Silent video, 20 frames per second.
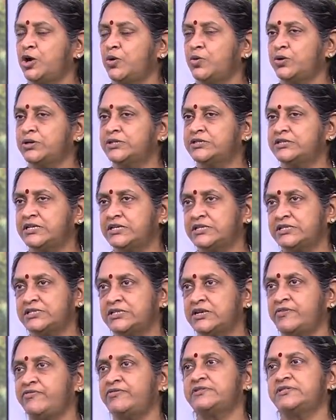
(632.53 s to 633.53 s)
ஒரு
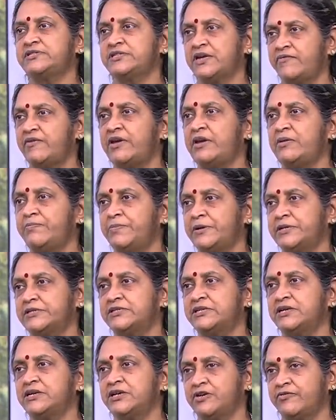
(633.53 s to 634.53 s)
சிக்ஸ்டி செவன்
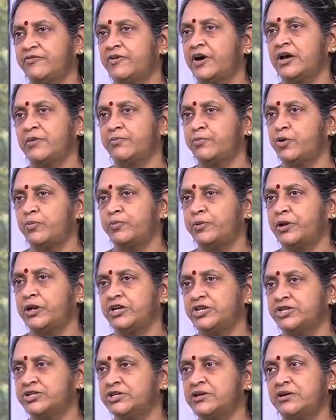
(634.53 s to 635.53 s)
பர்சன்ட் ஆஃப் ஆர்
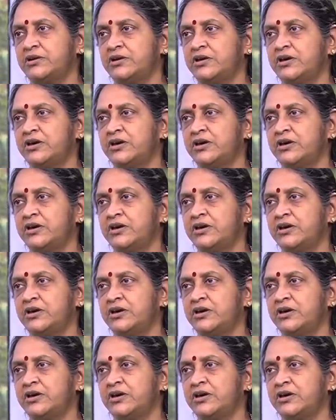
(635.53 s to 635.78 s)
பாப்புலேஷன்